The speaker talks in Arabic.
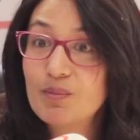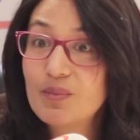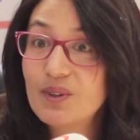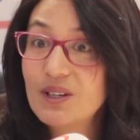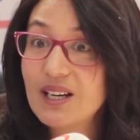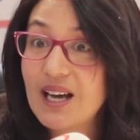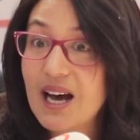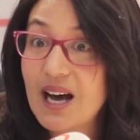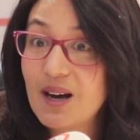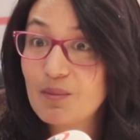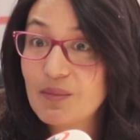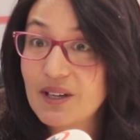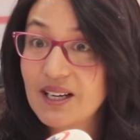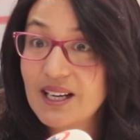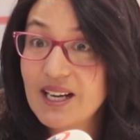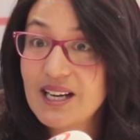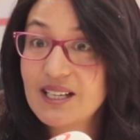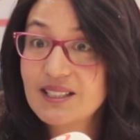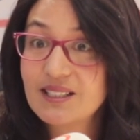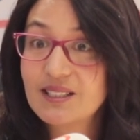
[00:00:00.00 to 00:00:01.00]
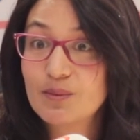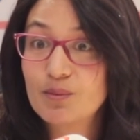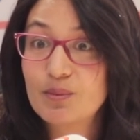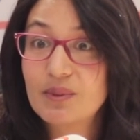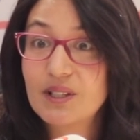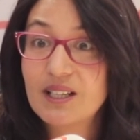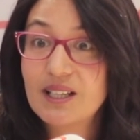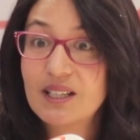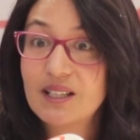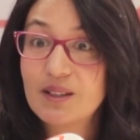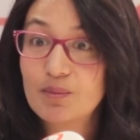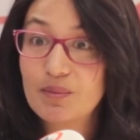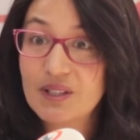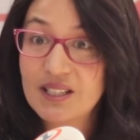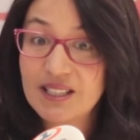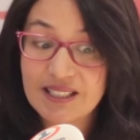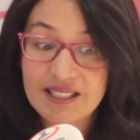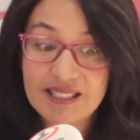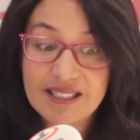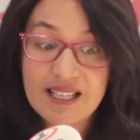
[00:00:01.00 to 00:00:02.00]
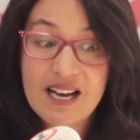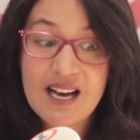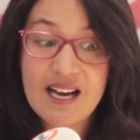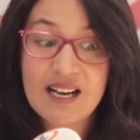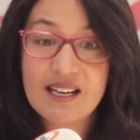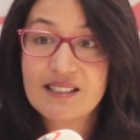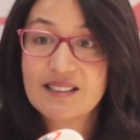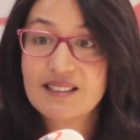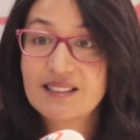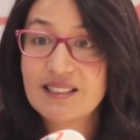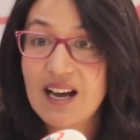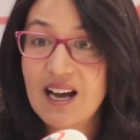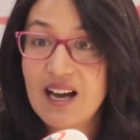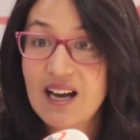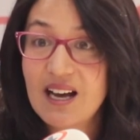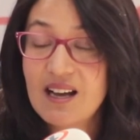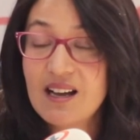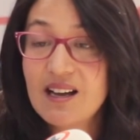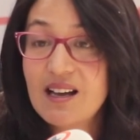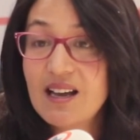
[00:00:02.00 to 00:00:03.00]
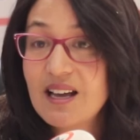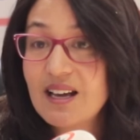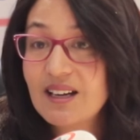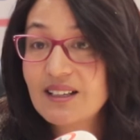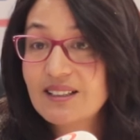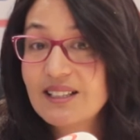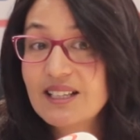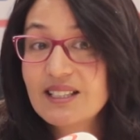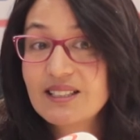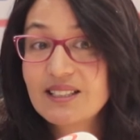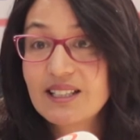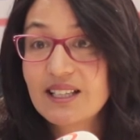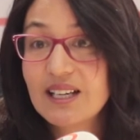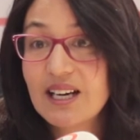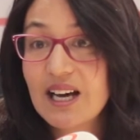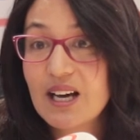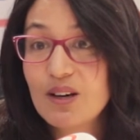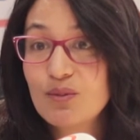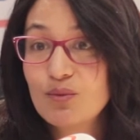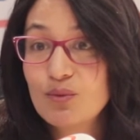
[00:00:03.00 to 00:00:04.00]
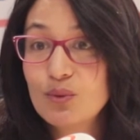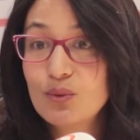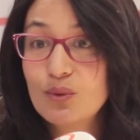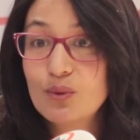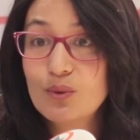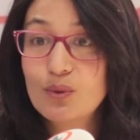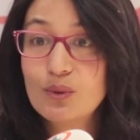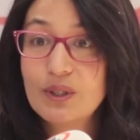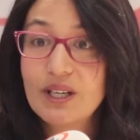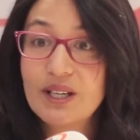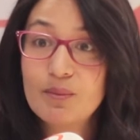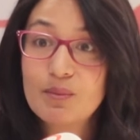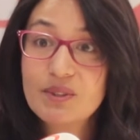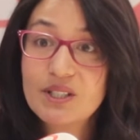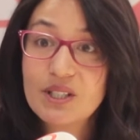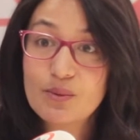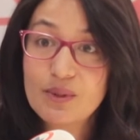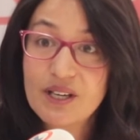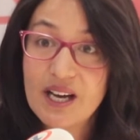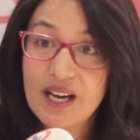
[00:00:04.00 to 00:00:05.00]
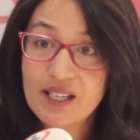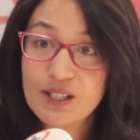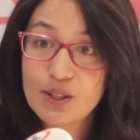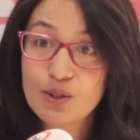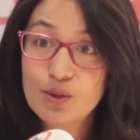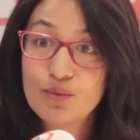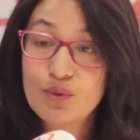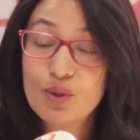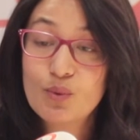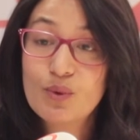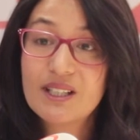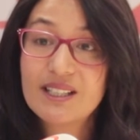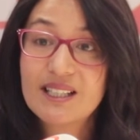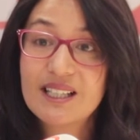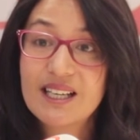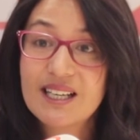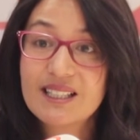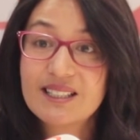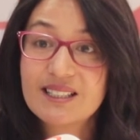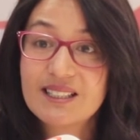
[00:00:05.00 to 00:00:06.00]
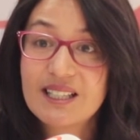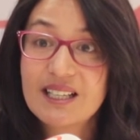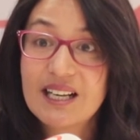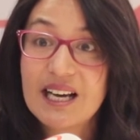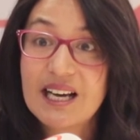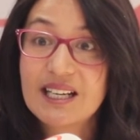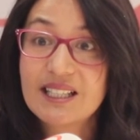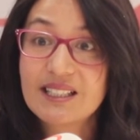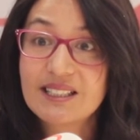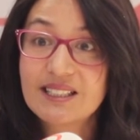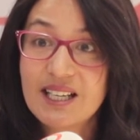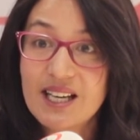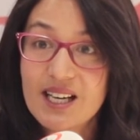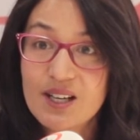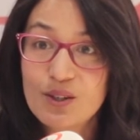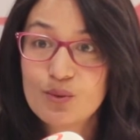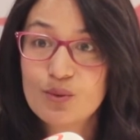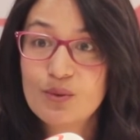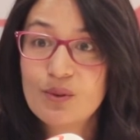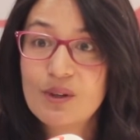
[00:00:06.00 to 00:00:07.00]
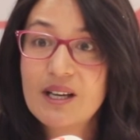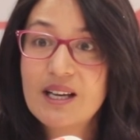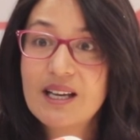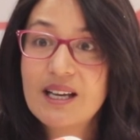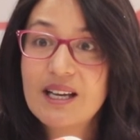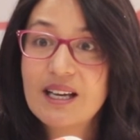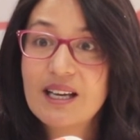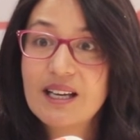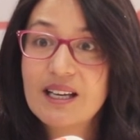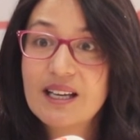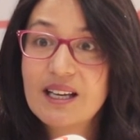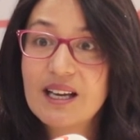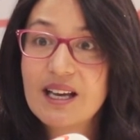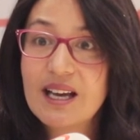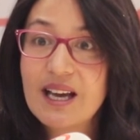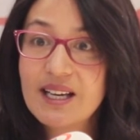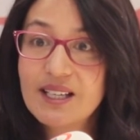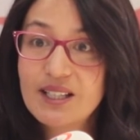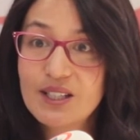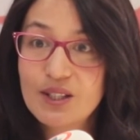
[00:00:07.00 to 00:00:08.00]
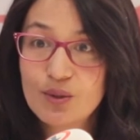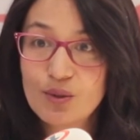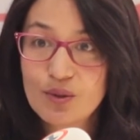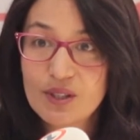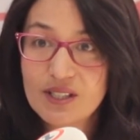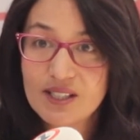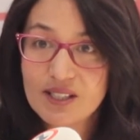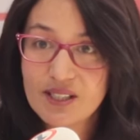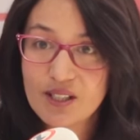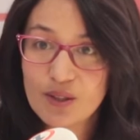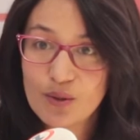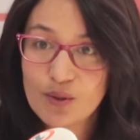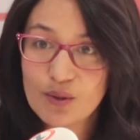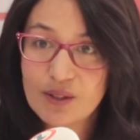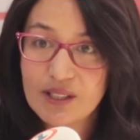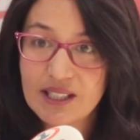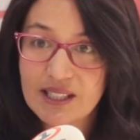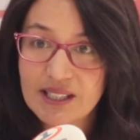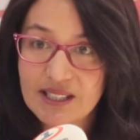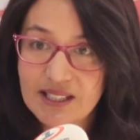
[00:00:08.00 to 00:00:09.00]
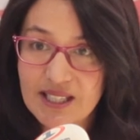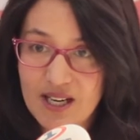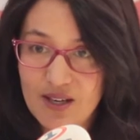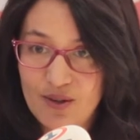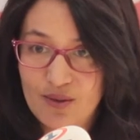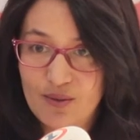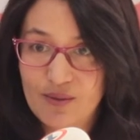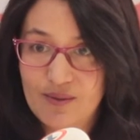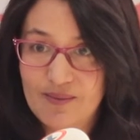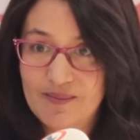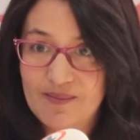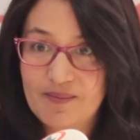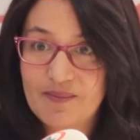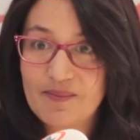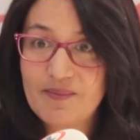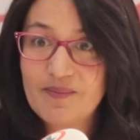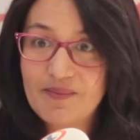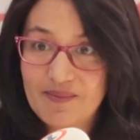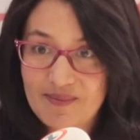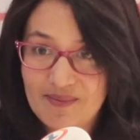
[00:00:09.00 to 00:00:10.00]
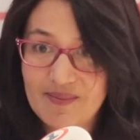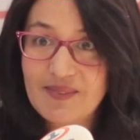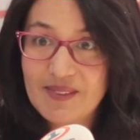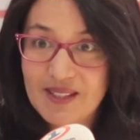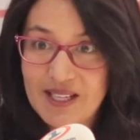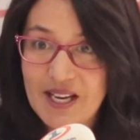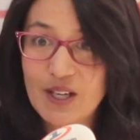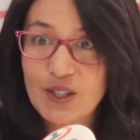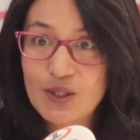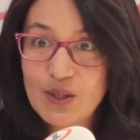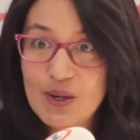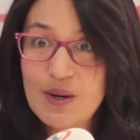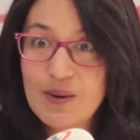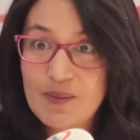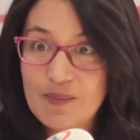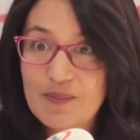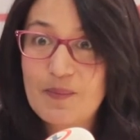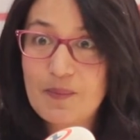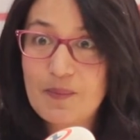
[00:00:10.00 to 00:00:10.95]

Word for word: بالامراض بال بالاساءه للصحه الناس كيخافوا وكيبداو يحيدوا في الوقت اللي خاصنا نختاروا آه، اي كوليسترول نختاروا داكوغ اذا